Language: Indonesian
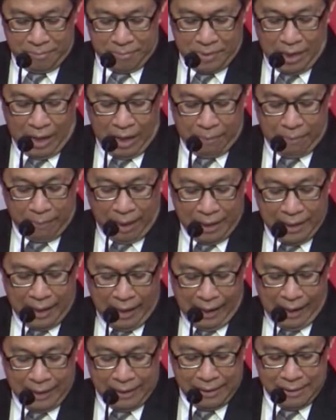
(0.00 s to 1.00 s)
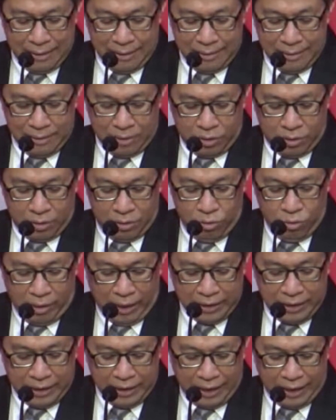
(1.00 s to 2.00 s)
dalam keadaan
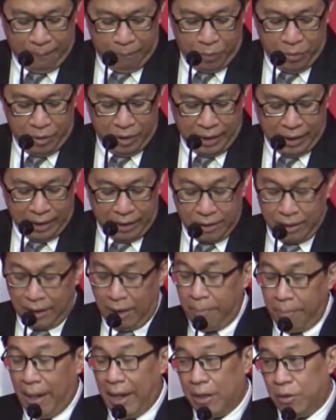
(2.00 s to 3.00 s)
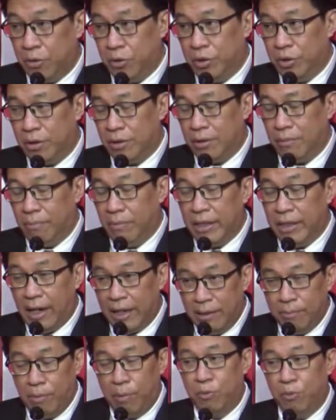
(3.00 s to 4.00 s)
duka cita pun kita tetap harus
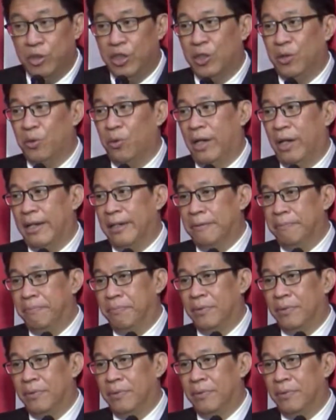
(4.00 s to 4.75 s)
menyanyi memuji Tuhan.